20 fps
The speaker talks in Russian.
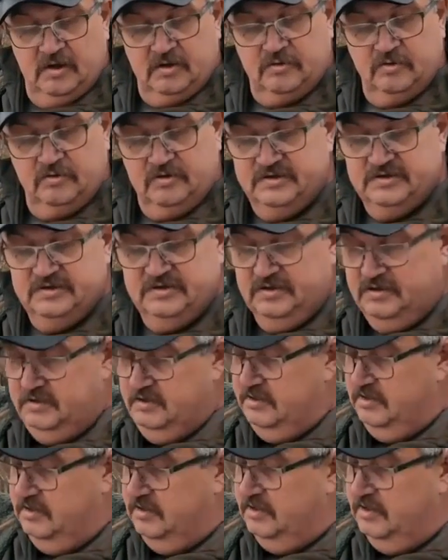То есть
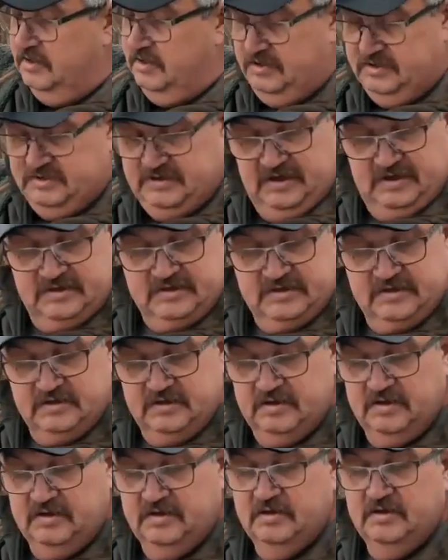Здесь
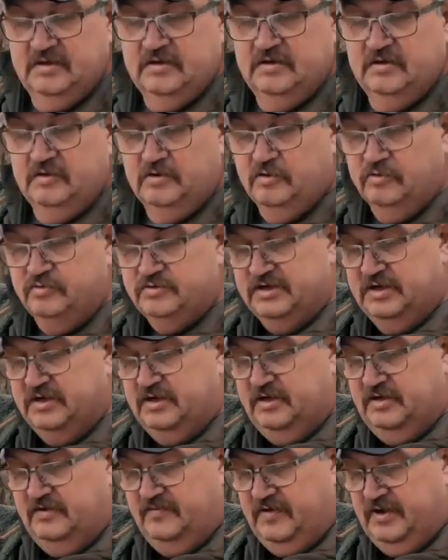грузик
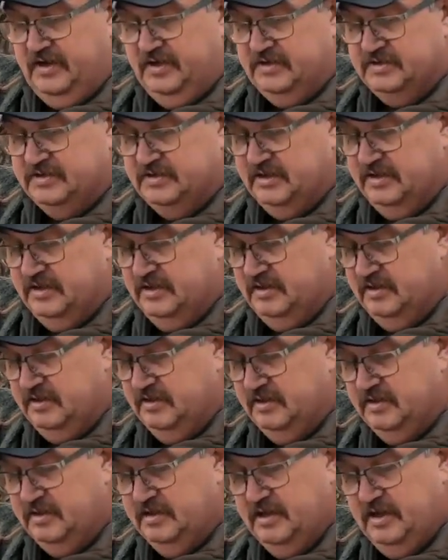одевается
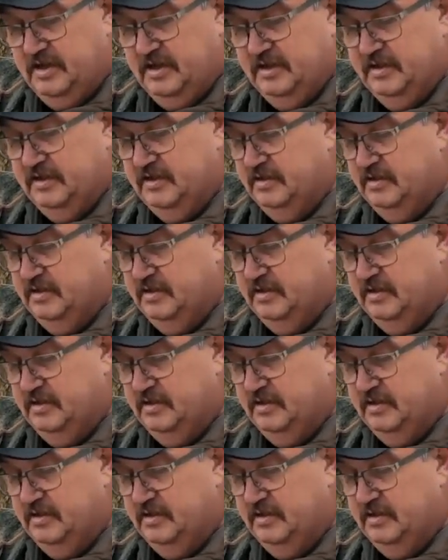на...